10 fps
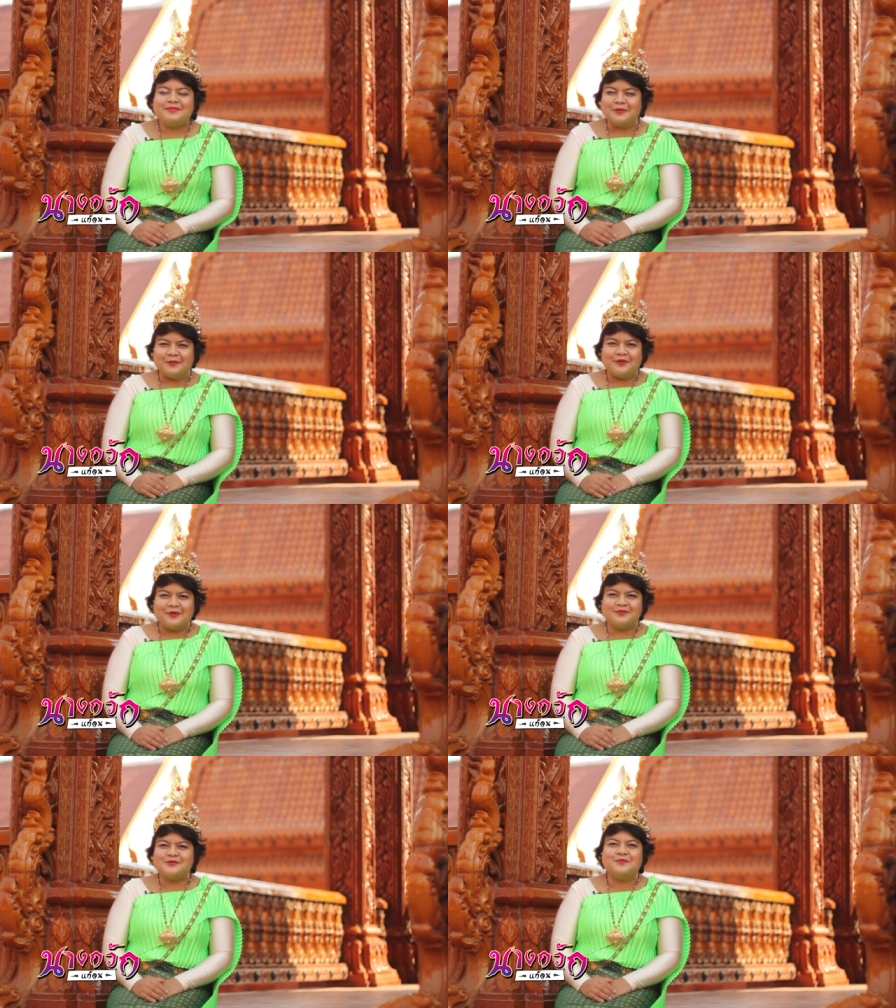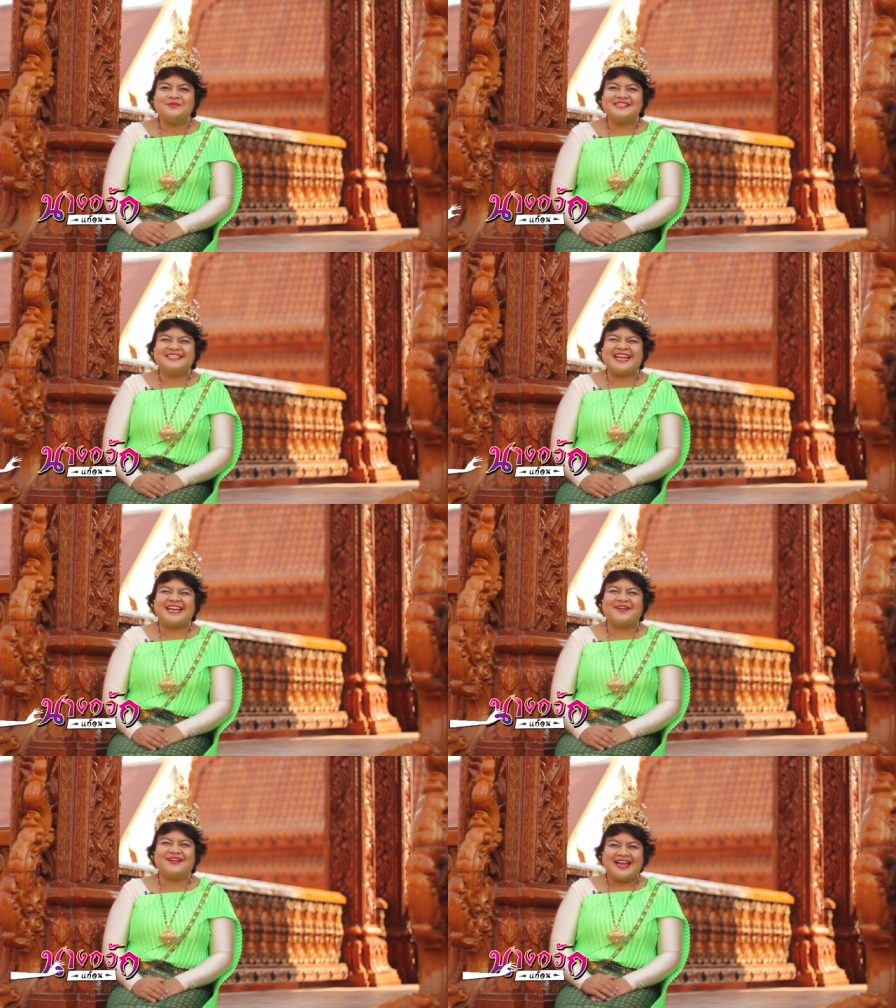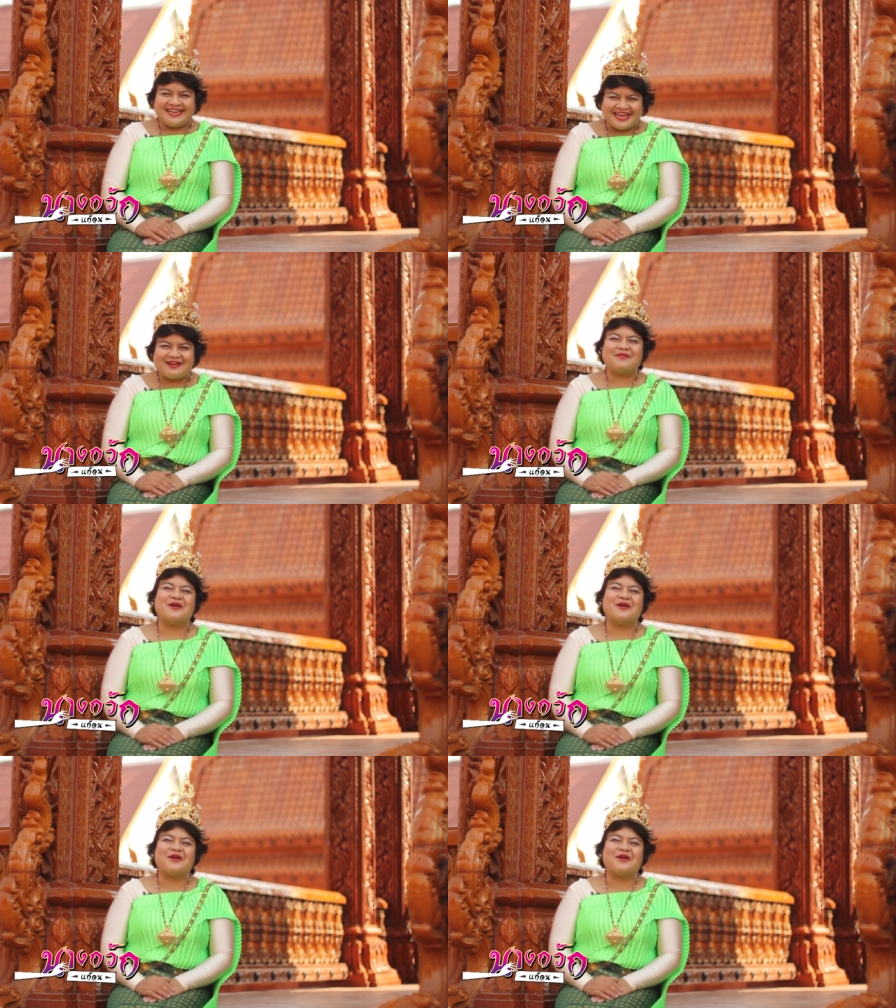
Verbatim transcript: ผิวนุ่มชุ่มชื่นแน่นอน ถ้า